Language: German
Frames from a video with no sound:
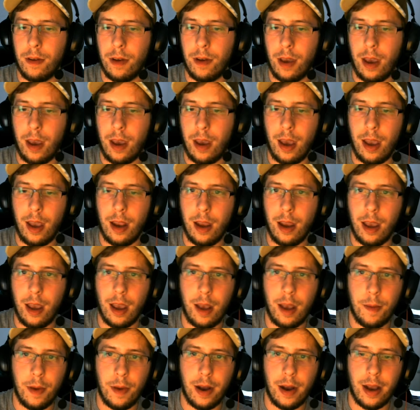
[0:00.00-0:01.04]
Okay, nicht
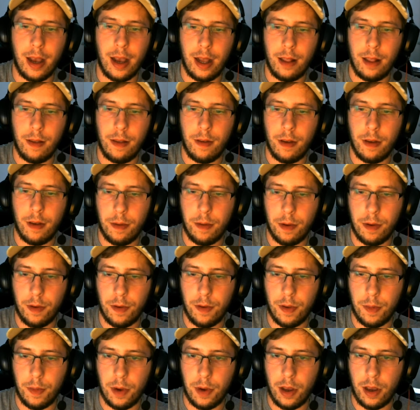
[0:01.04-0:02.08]
immer ganz, aber was
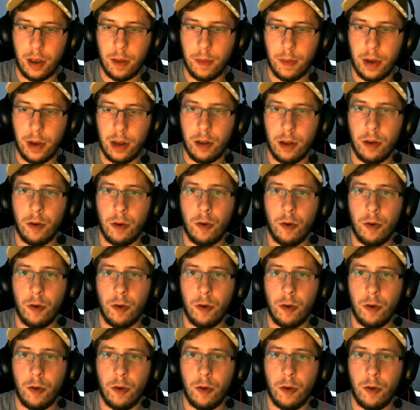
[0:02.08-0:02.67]
haben wir da eigentlich gemacht?